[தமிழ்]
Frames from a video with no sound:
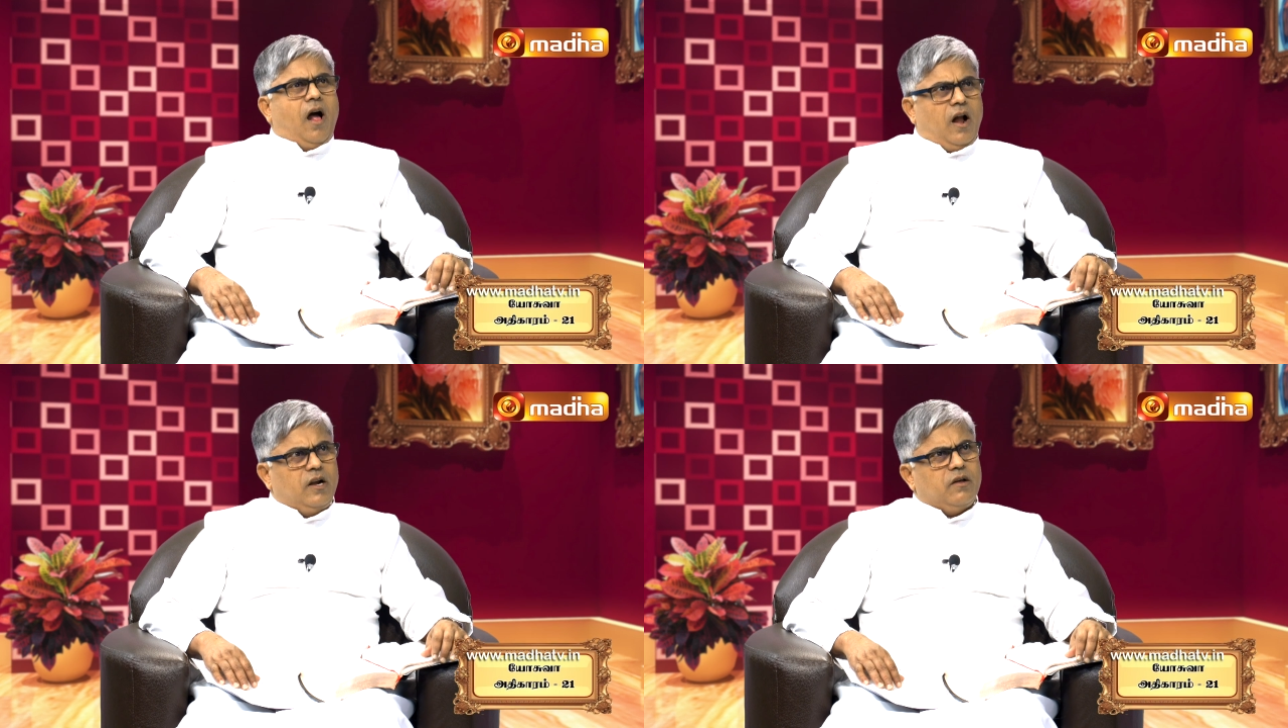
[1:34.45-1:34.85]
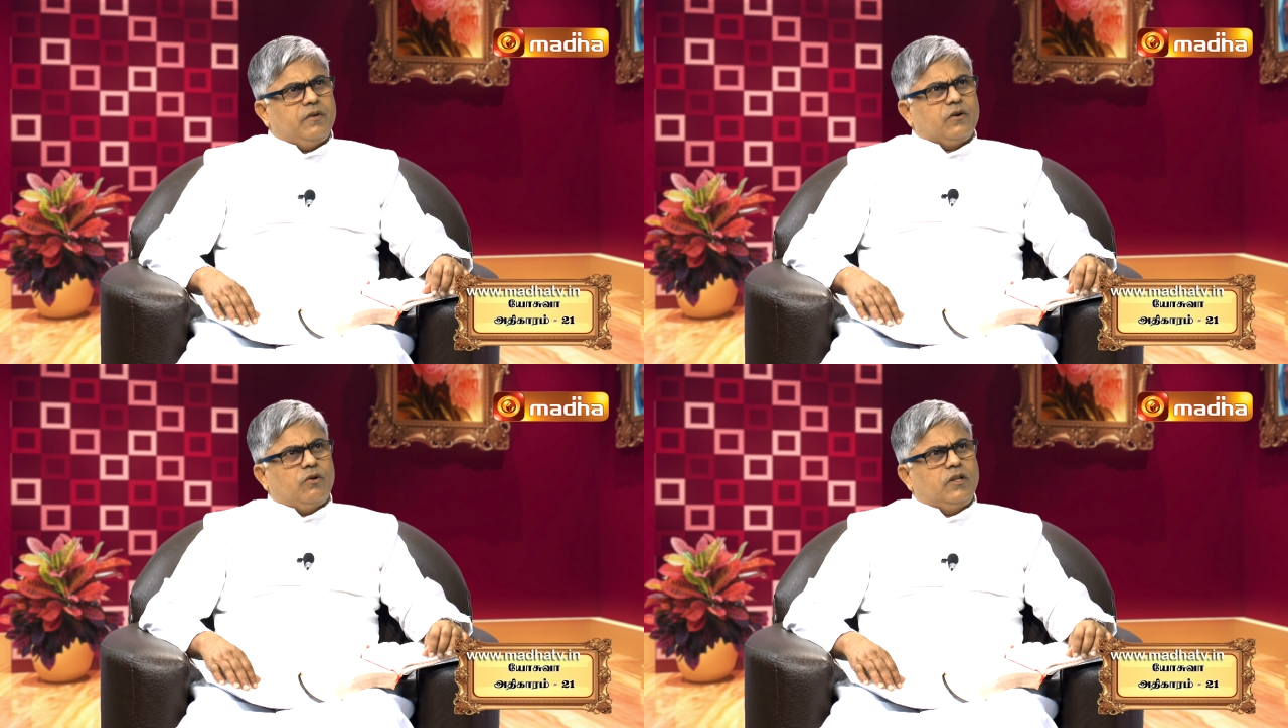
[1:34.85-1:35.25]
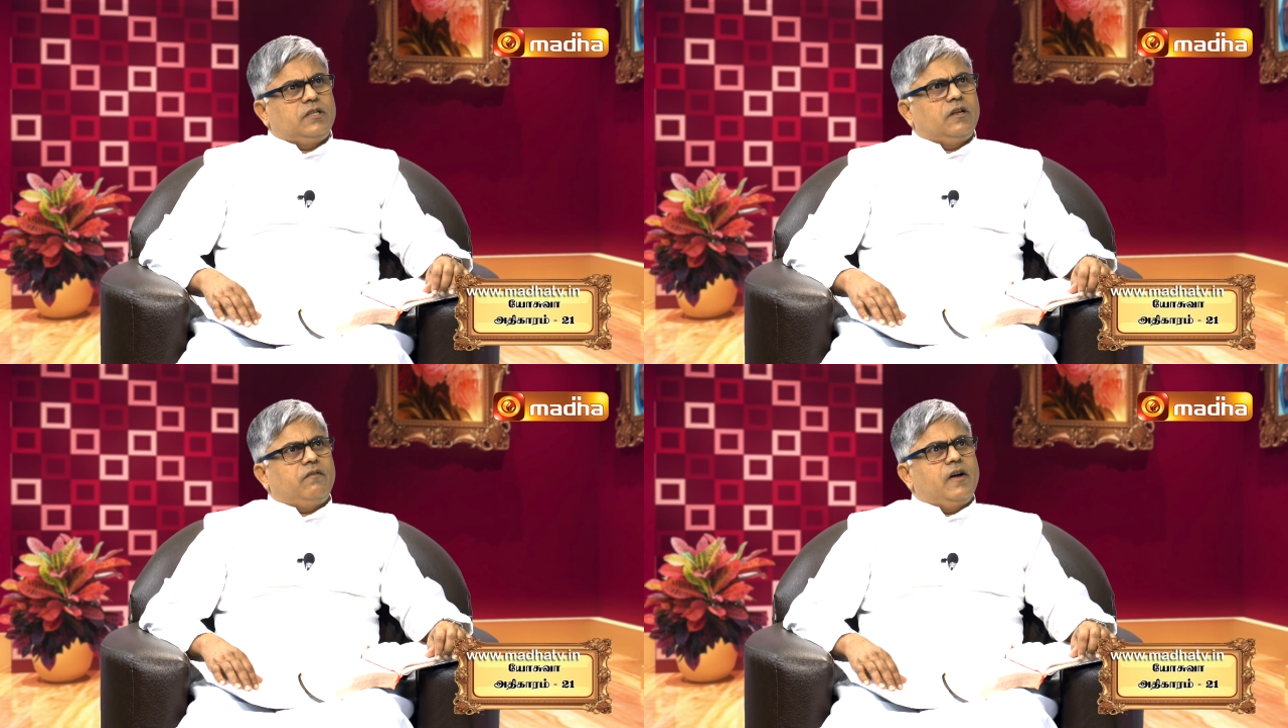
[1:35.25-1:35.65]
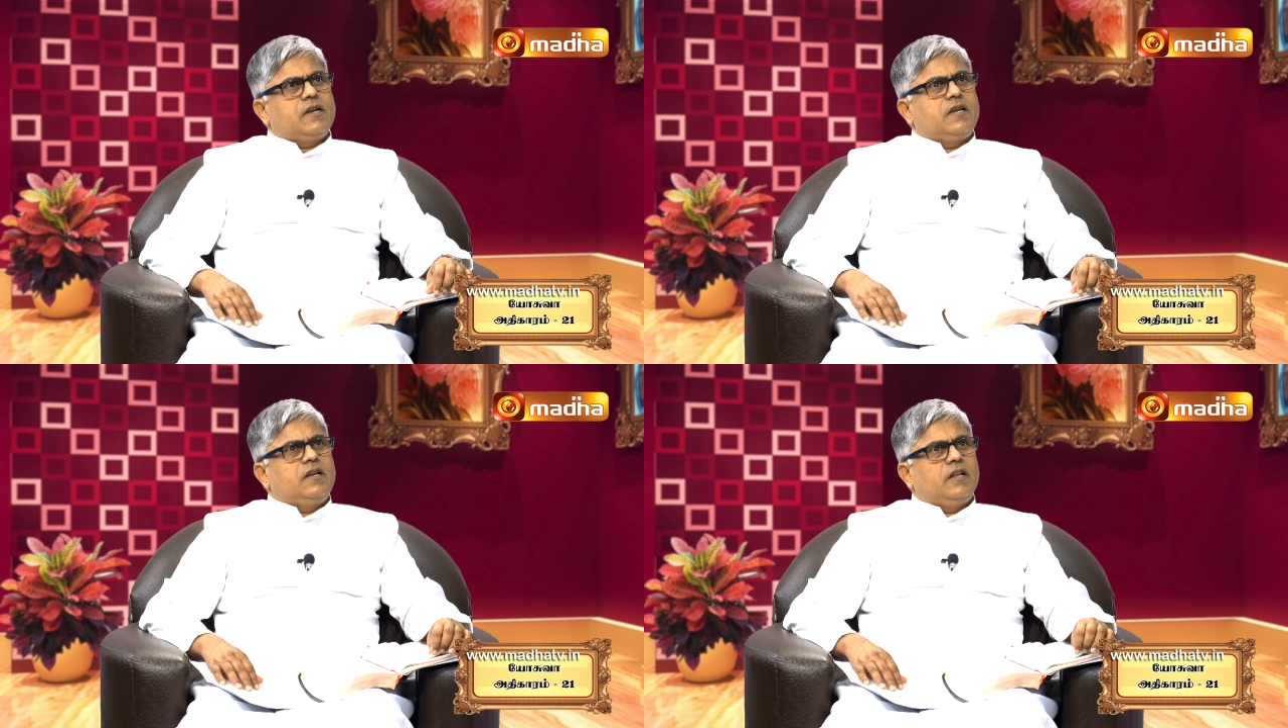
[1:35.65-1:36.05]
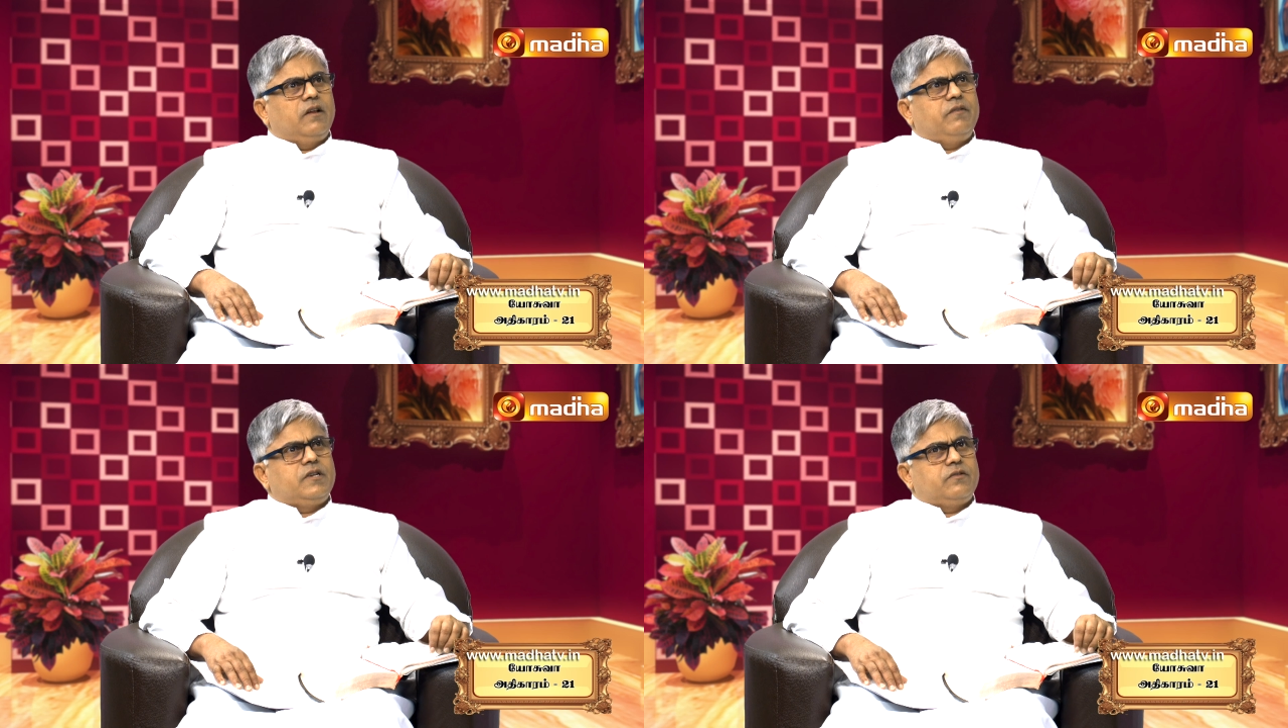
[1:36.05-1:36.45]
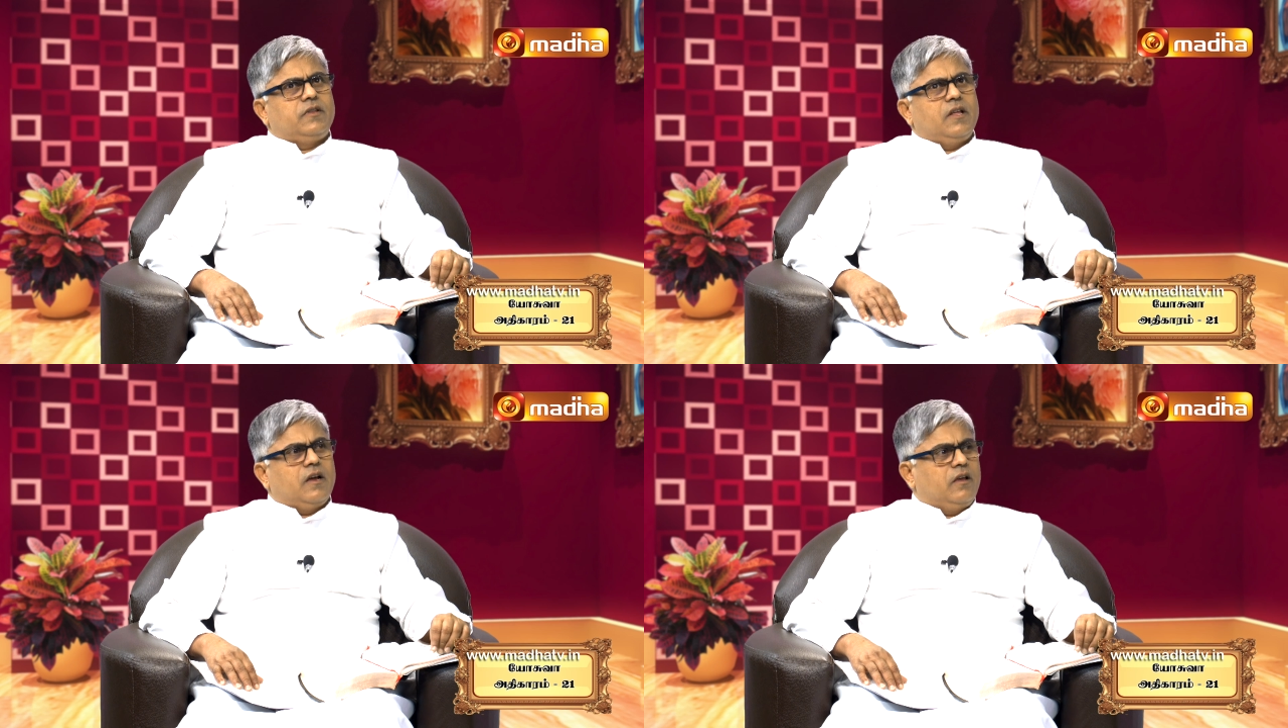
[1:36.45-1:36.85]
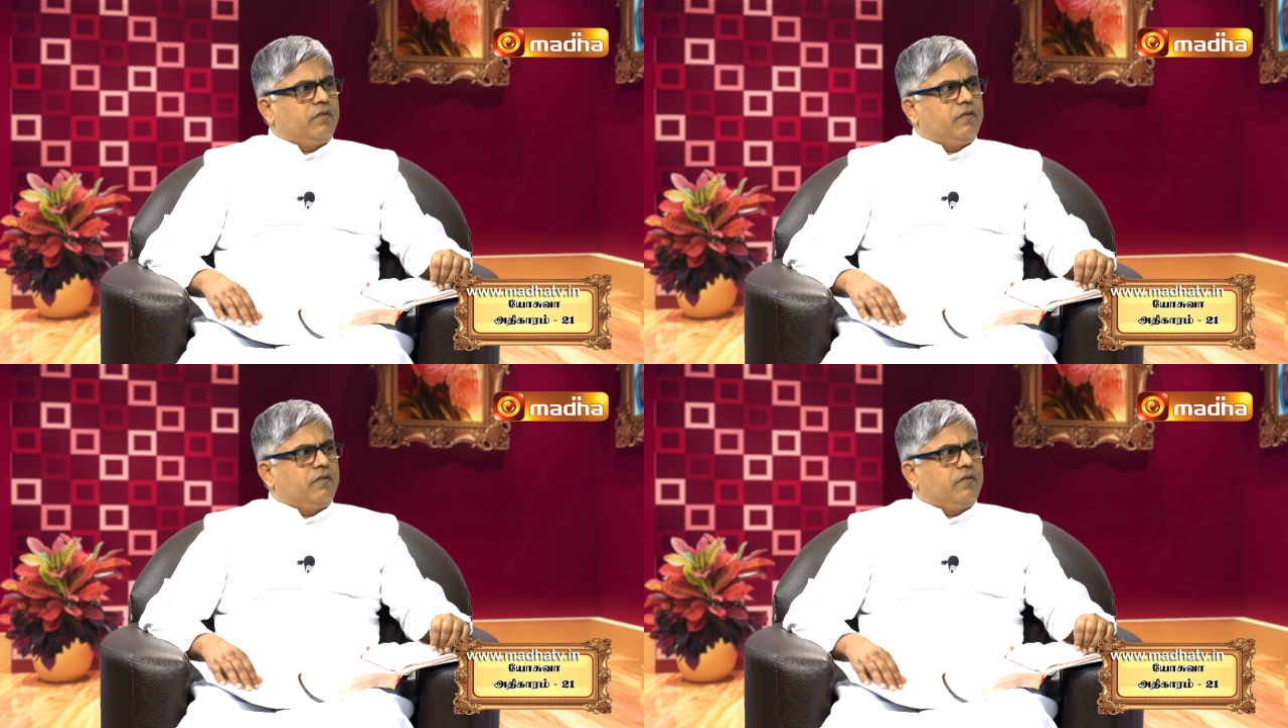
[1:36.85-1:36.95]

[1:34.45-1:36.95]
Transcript: ஆண்டவர் கொடுத்த வாக்கை நிறைவேற்றுவதாக